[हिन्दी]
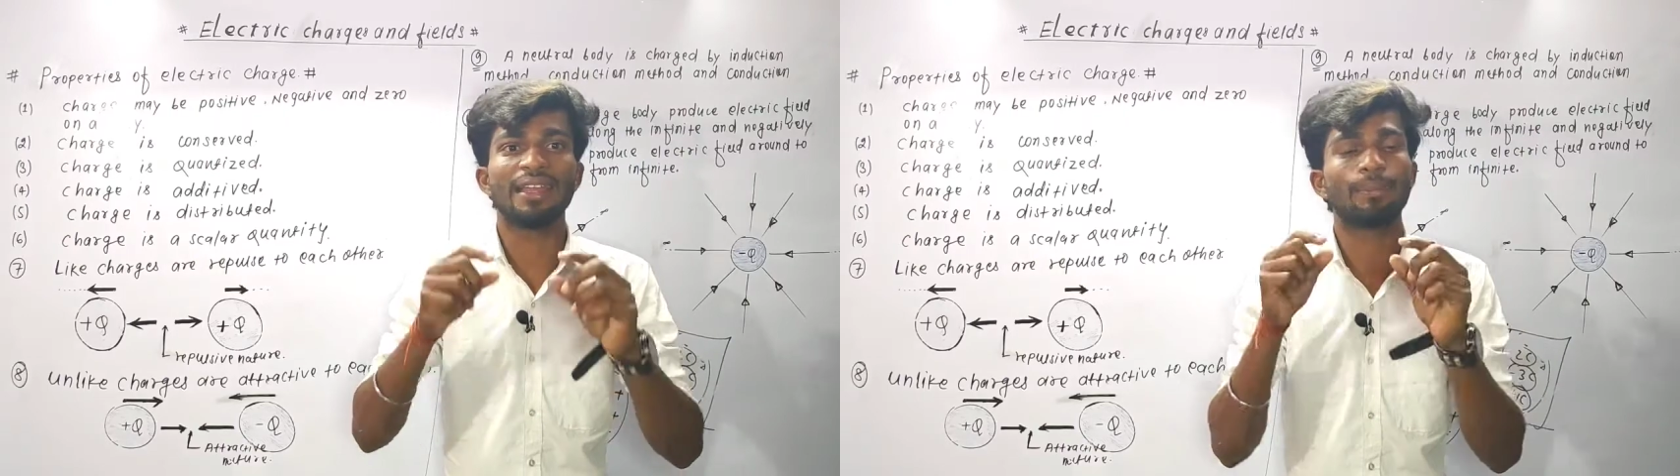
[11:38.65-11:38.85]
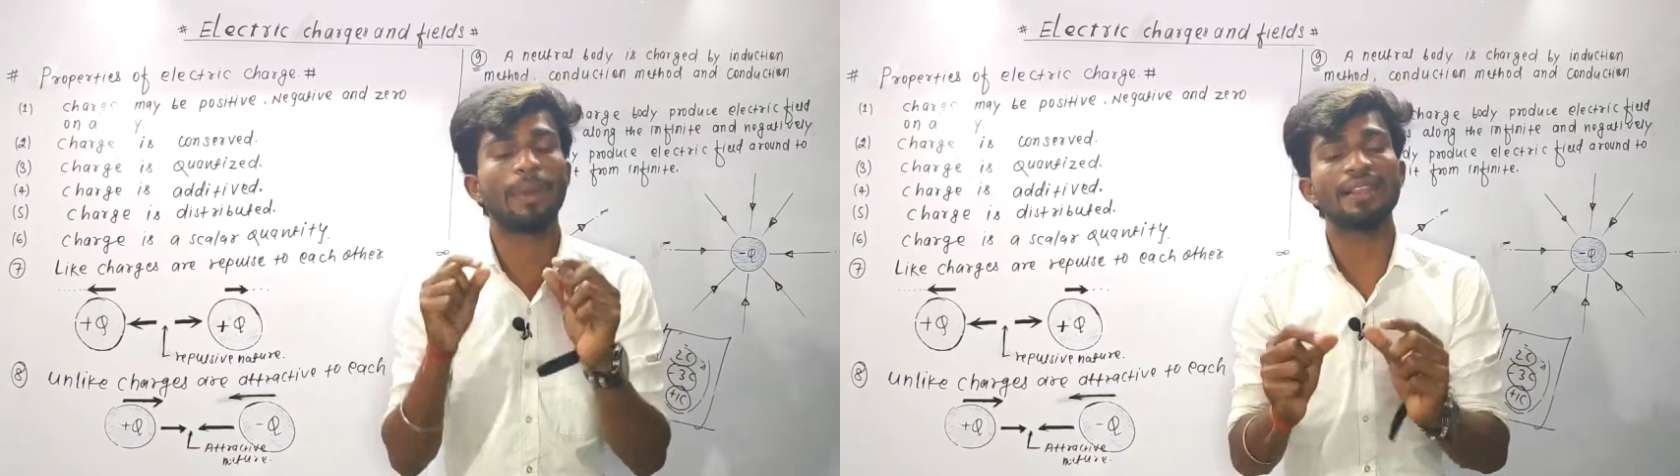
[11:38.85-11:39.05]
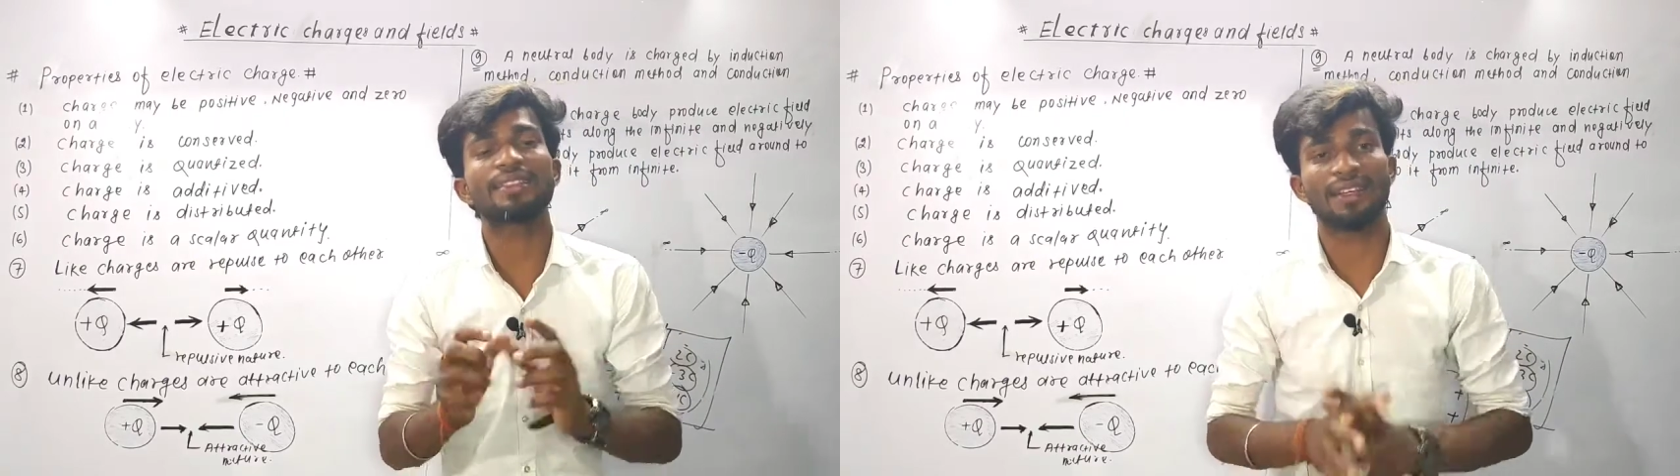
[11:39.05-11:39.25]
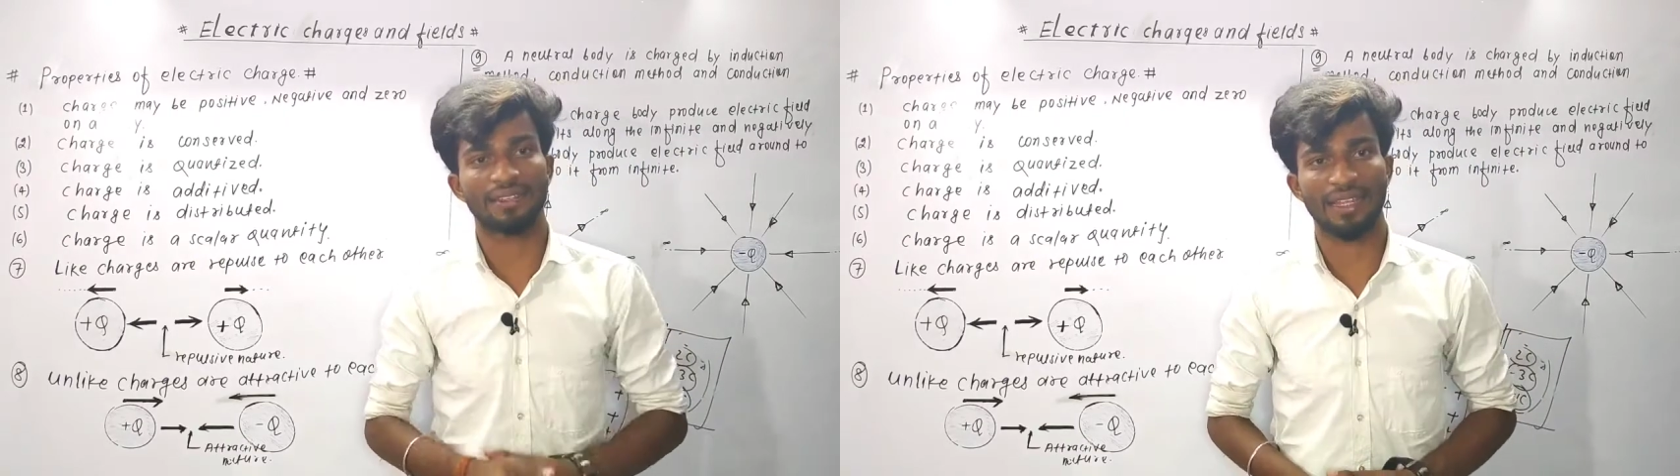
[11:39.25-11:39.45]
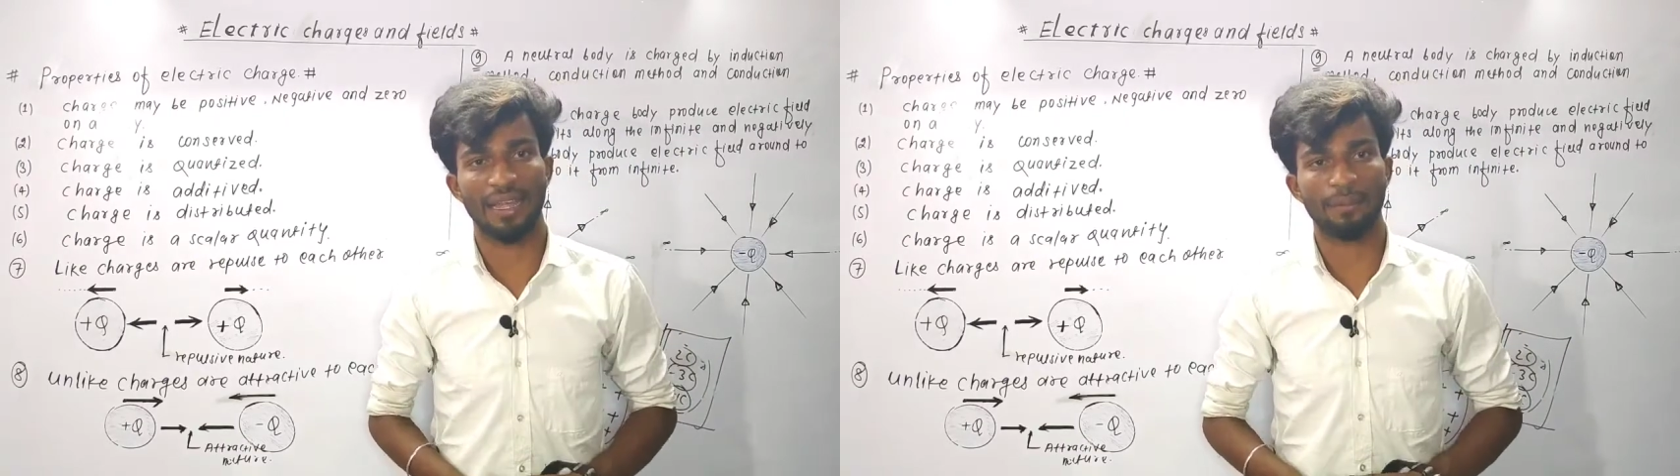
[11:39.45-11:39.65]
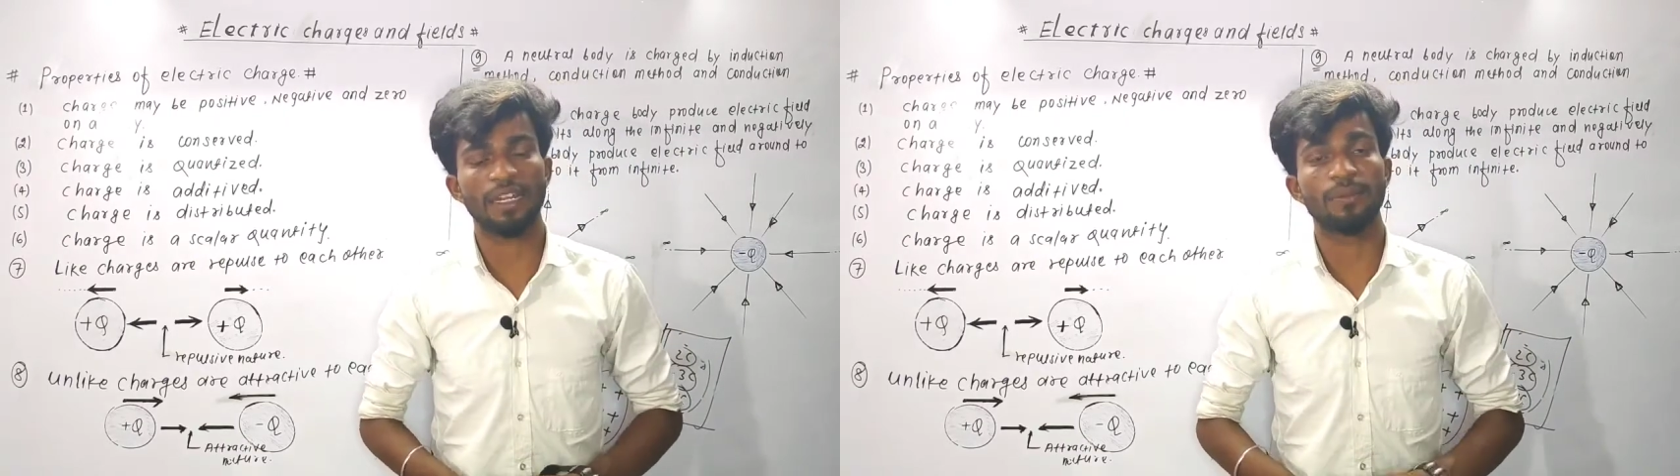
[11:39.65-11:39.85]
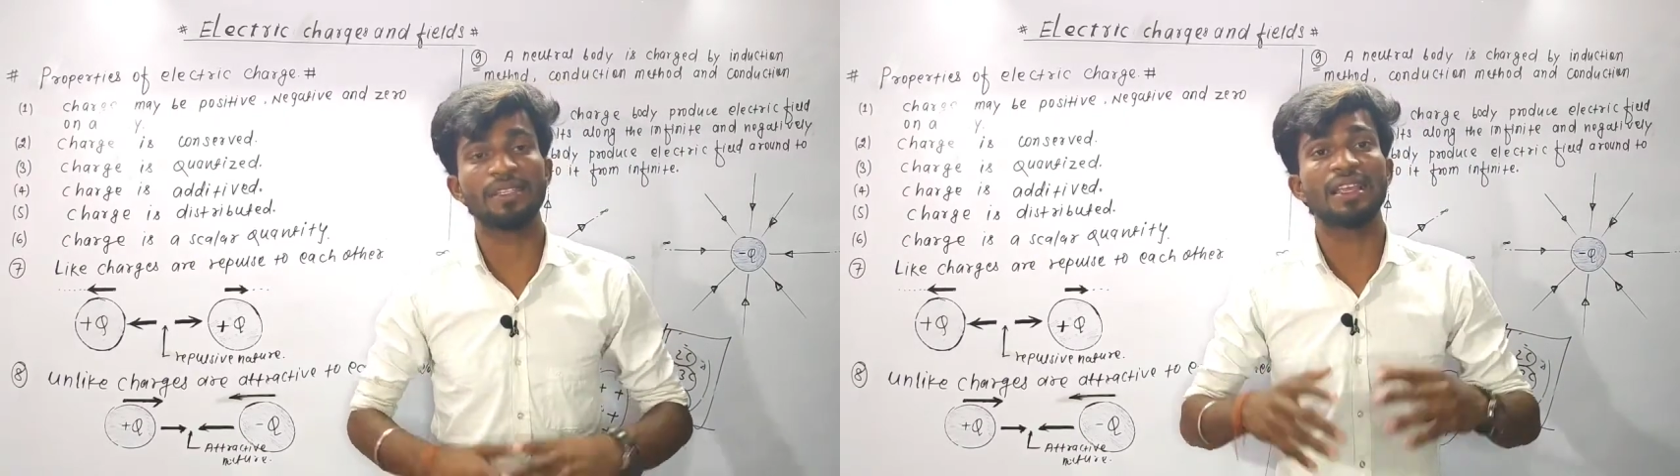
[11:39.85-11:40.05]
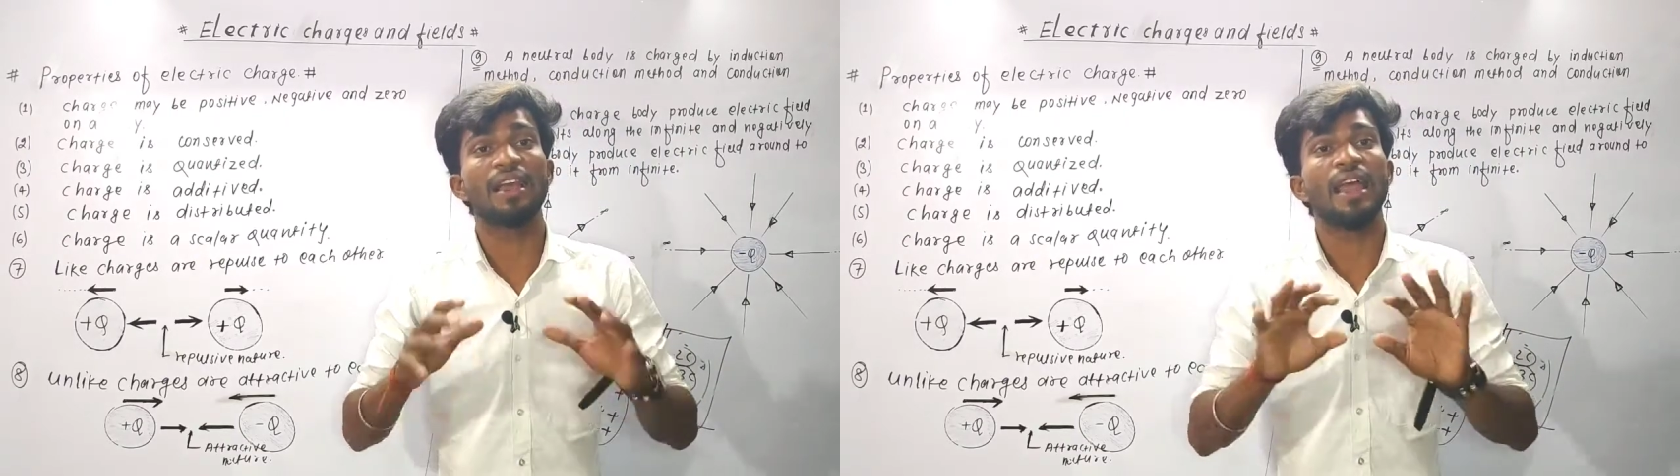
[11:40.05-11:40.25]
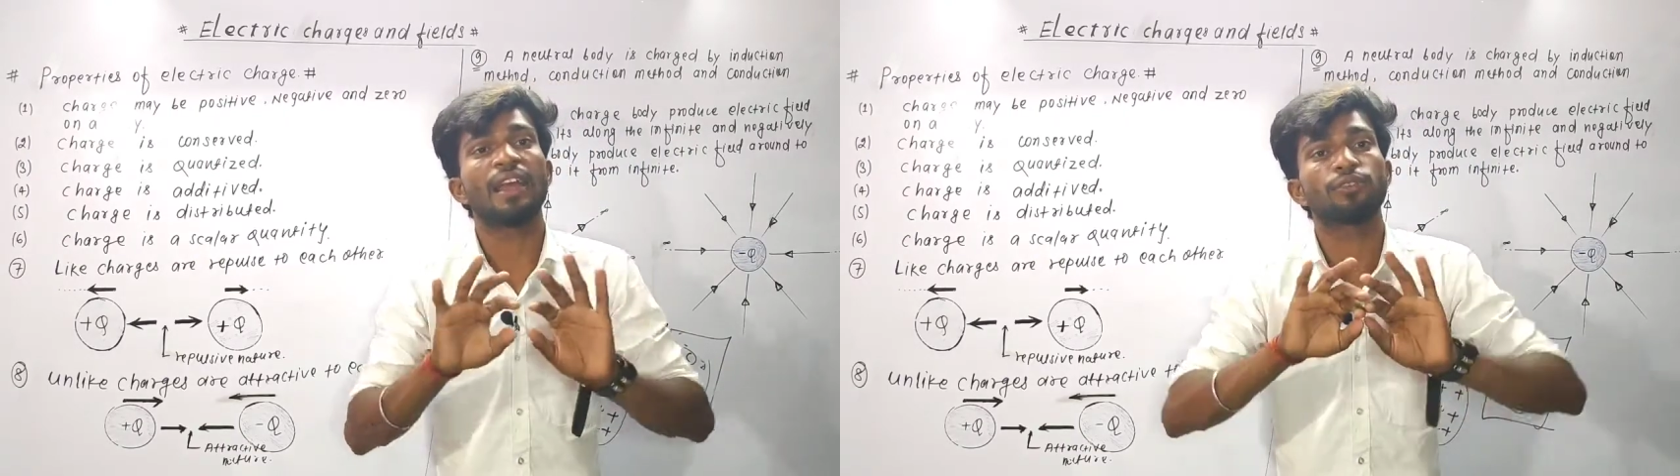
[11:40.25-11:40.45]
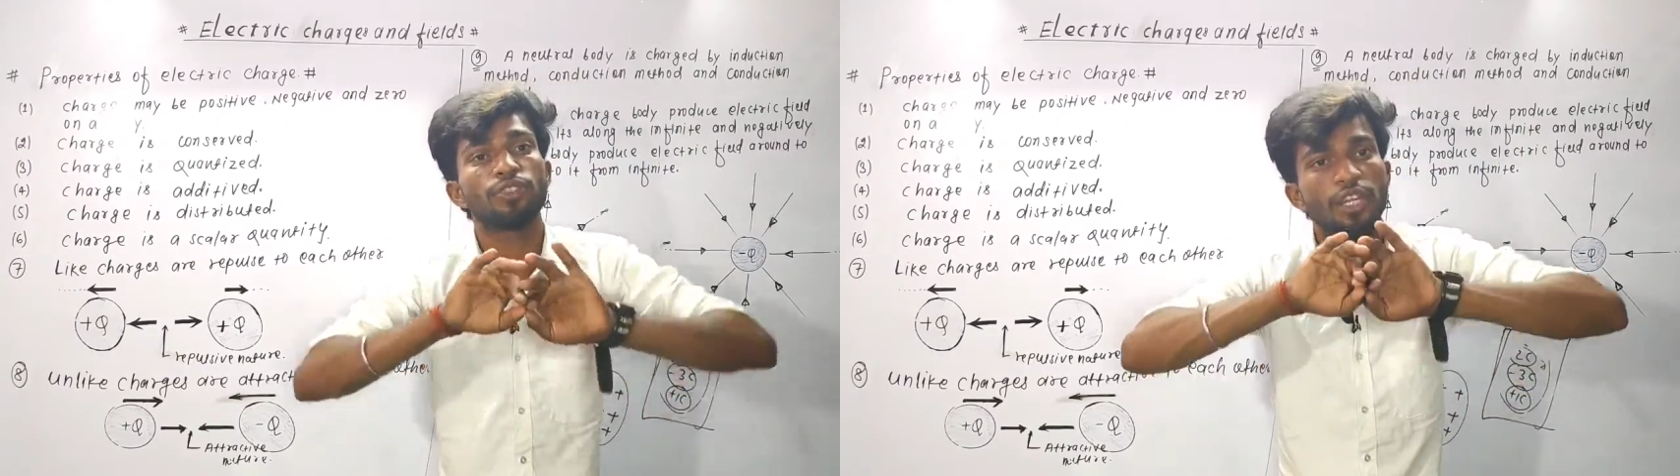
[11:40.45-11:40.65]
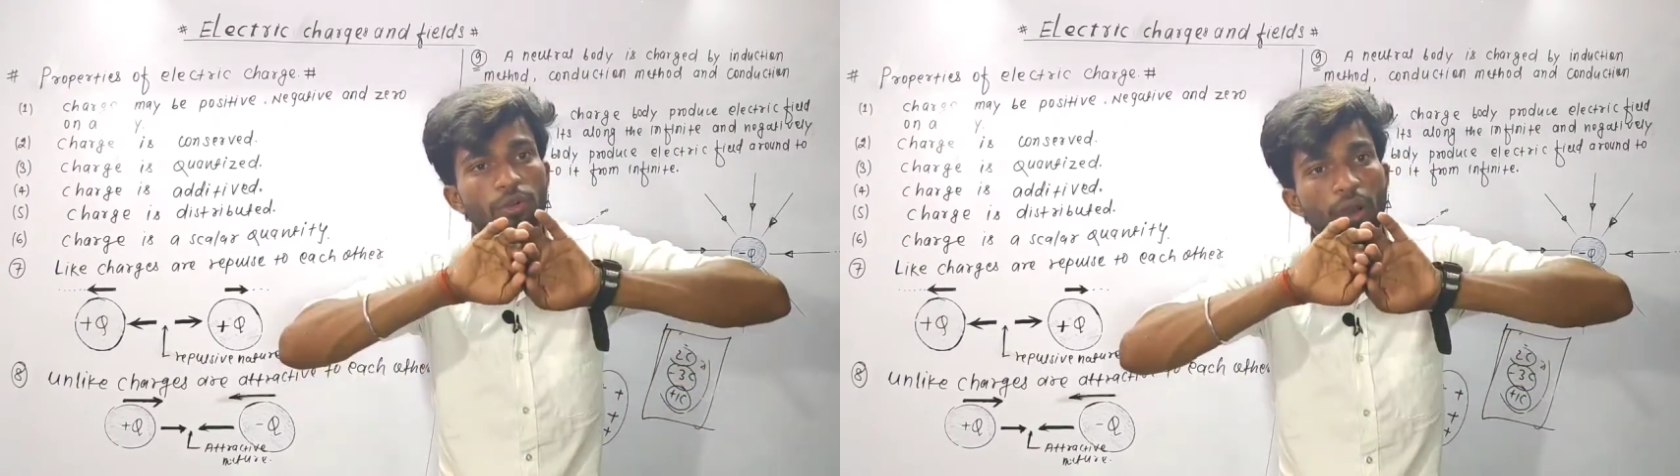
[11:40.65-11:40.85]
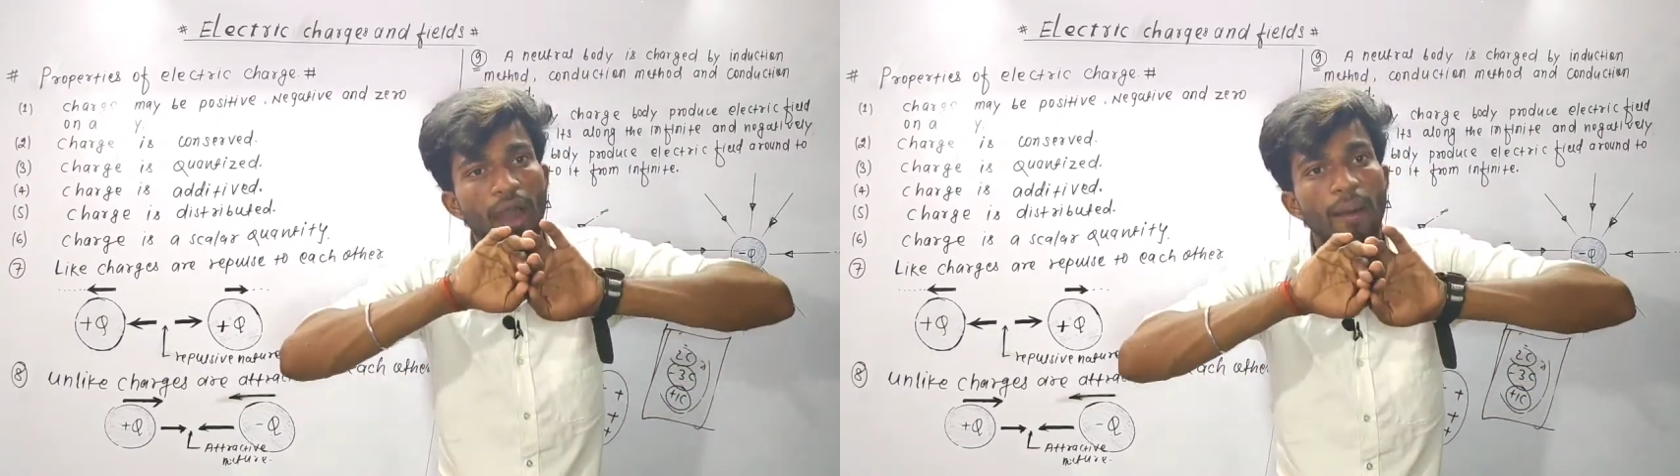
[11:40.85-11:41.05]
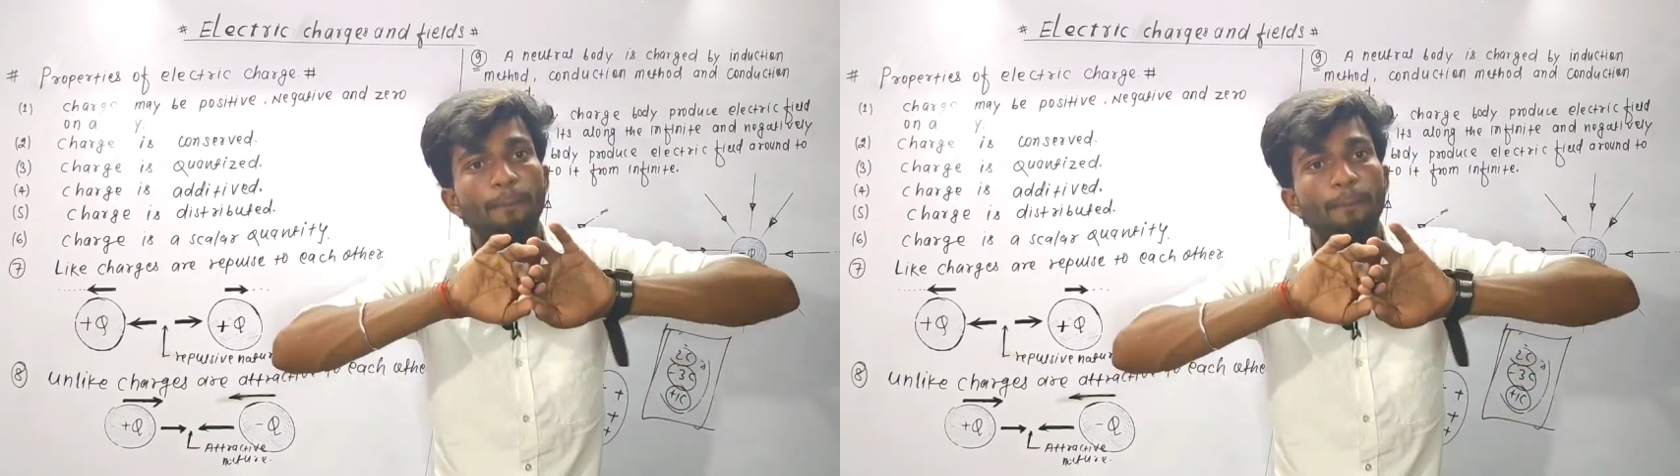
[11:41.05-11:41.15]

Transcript: रिपेल्स करते करते हैं दैट मीन्स एक दूसरे को